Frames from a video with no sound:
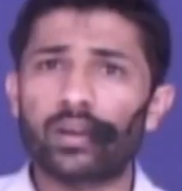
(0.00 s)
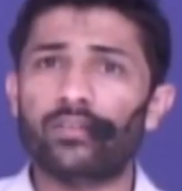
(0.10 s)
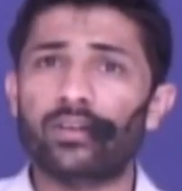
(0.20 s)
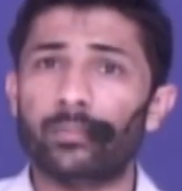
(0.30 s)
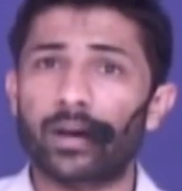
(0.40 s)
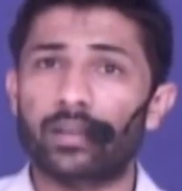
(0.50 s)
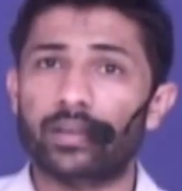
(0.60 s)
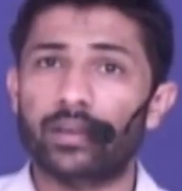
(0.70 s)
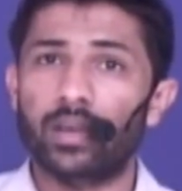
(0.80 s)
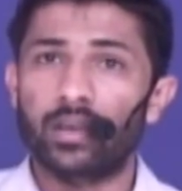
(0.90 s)
वाली बात है
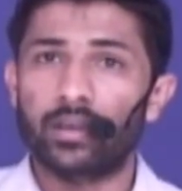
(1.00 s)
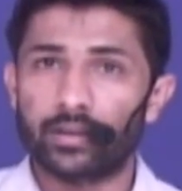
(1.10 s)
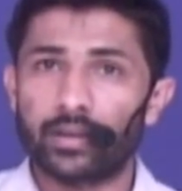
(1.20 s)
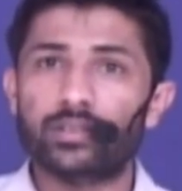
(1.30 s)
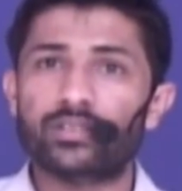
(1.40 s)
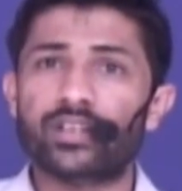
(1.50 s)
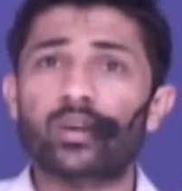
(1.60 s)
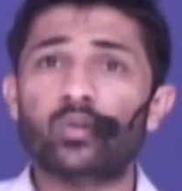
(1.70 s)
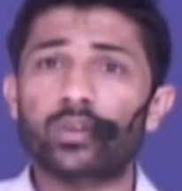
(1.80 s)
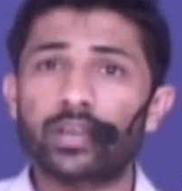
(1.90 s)
ये इंसान को
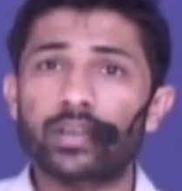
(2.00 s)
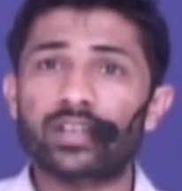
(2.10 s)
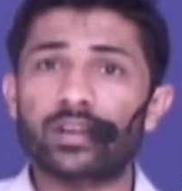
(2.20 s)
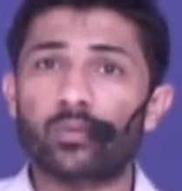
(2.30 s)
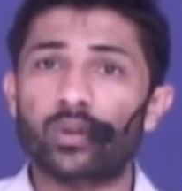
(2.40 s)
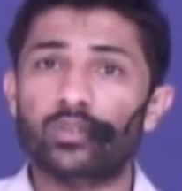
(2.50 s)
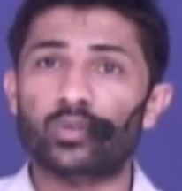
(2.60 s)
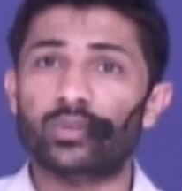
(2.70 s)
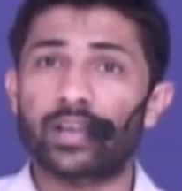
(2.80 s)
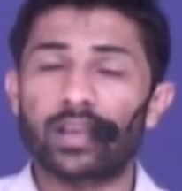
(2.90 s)
ये सारे वर्ड्स
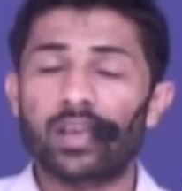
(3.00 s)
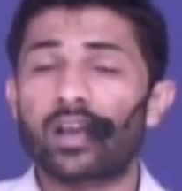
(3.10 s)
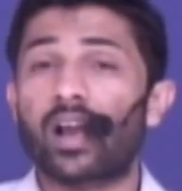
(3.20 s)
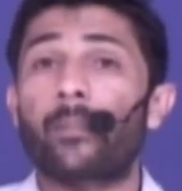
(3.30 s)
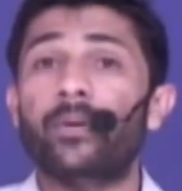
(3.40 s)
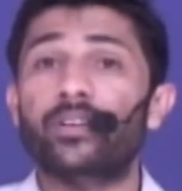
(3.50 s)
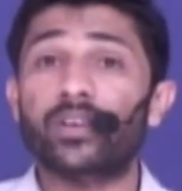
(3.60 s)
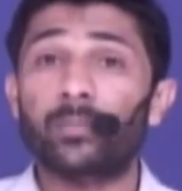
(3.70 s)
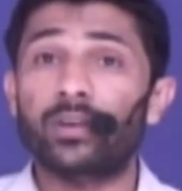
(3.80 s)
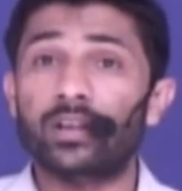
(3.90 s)
होते काफ़ी अच्छा
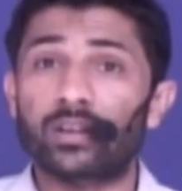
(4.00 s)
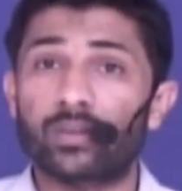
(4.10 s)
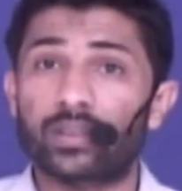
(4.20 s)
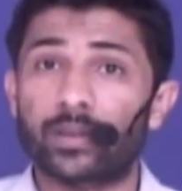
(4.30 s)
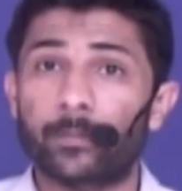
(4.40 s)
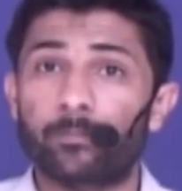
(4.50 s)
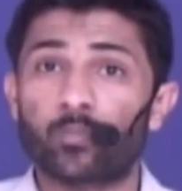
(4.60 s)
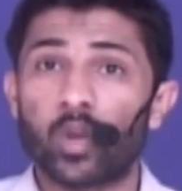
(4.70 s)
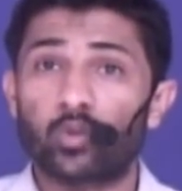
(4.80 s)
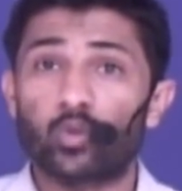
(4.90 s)
फील करवाते हैं
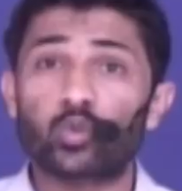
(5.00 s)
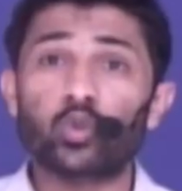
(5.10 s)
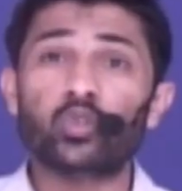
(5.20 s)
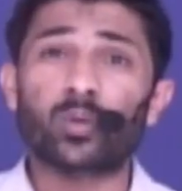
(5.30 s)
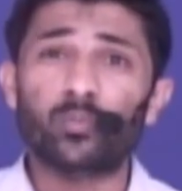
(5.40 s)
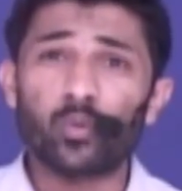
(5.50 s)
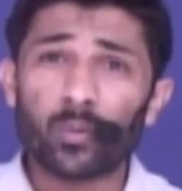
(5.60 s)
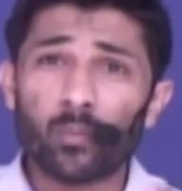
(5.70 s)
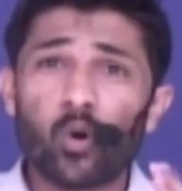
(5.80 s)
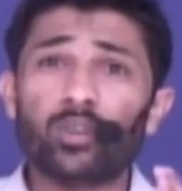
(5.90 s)
दोस्तों शब्दों में
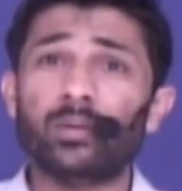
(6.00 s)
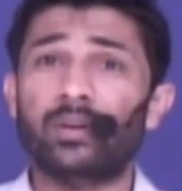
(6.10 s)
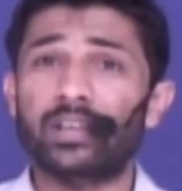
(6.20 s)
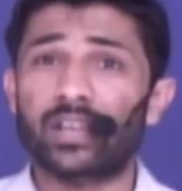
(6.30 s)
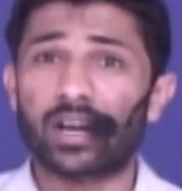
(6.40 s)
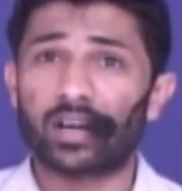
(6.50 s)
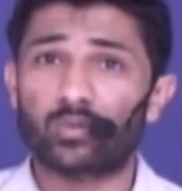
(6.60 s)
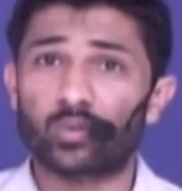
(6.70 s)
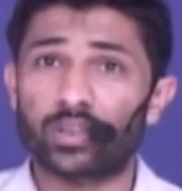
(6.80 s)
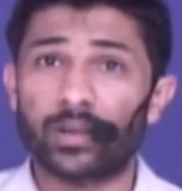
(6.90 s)
बहुत ही बड़ी ताकत
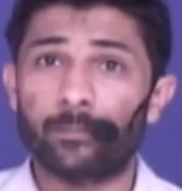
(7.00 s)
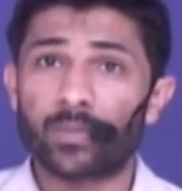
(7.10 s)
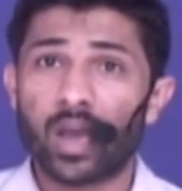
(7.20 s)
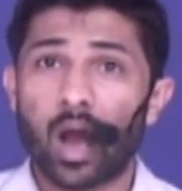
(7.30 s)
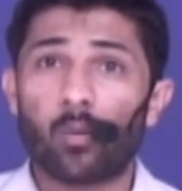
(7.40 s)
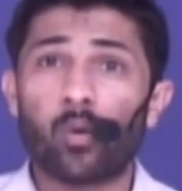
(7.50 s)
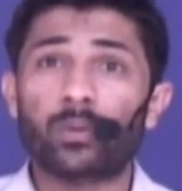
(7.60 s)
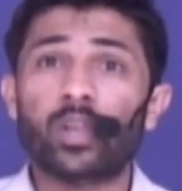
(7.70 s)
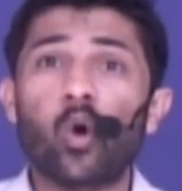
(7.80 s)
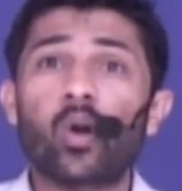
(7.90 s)
होती है आपको पता
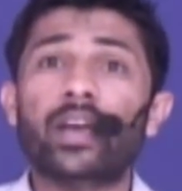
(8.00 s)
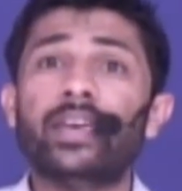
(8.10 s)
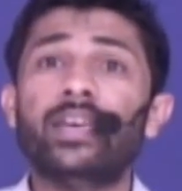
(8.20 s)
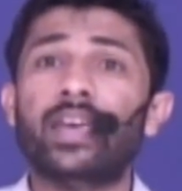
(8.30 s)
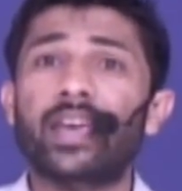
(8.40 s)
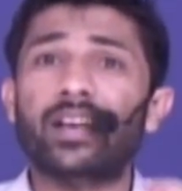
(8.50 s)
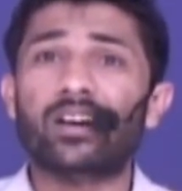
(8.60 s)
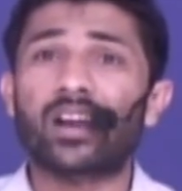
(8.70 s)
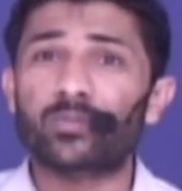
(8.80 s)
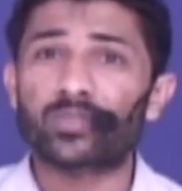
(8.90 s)
होगा कि एक खराब
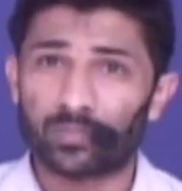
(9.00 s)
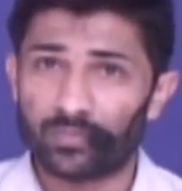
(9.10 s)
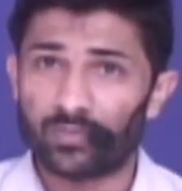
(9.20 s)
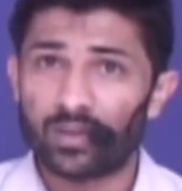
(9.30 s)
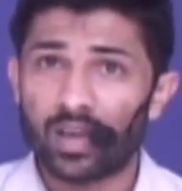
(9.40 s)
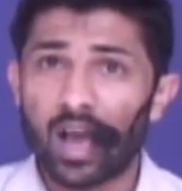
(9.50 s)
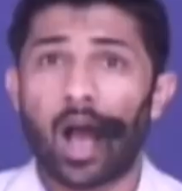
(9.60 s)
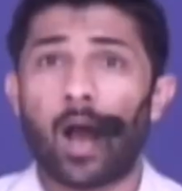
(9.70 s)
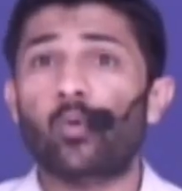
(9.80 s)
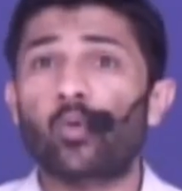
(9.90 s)
शब्द
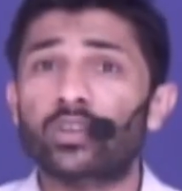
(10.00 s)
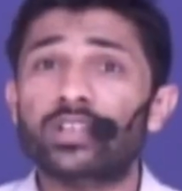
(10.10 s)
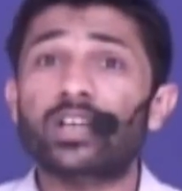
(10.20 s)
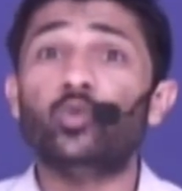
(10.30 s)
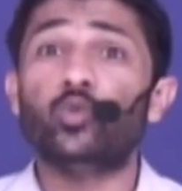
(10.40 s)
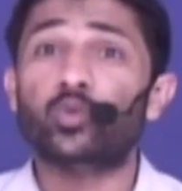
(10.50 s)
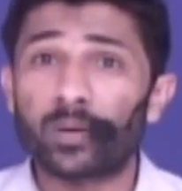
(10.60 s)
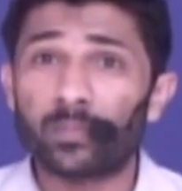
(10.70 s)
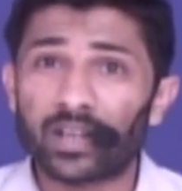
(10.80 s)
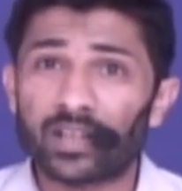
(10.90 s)
आपको किसी का दुश्मन
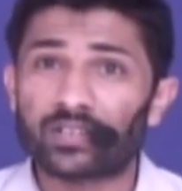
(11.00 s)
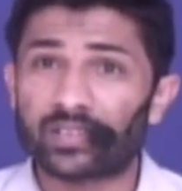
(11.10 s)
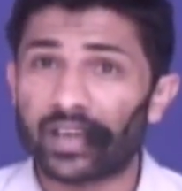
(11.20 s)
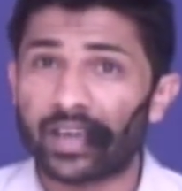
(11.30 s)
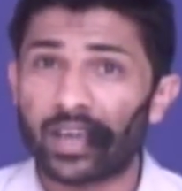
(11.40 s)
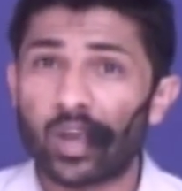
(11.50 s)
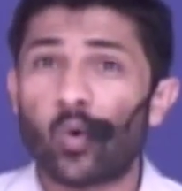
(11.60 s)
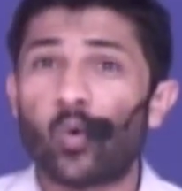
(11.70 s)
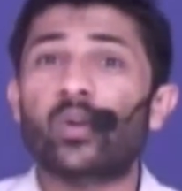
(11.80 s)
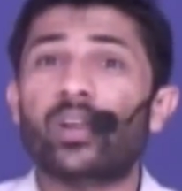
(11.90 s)
बना सकता है
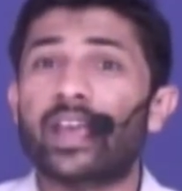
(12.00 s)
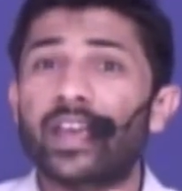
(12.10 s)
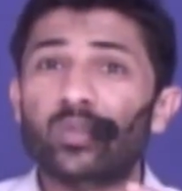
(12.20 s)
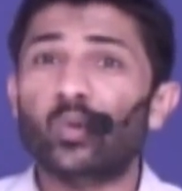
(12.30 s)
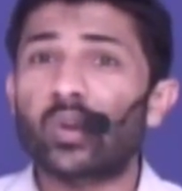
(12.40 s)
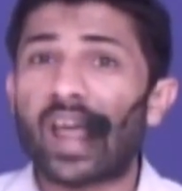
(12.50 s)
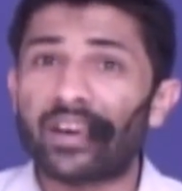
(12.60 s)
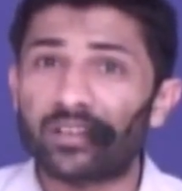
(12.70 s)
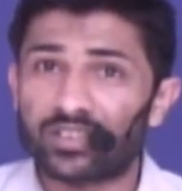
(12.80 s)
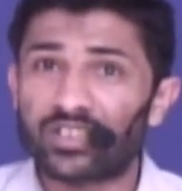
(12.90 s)
और एक दो लाइन
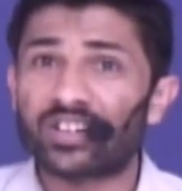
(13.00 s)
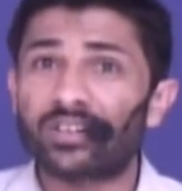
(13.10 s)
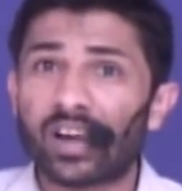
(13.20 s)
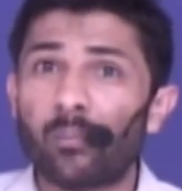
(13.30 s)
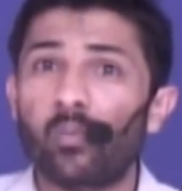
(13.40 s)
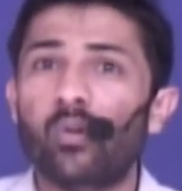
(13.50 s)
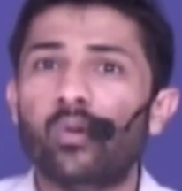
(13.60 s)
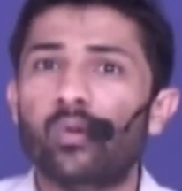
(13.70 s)
अच्छी अगर आप बोलो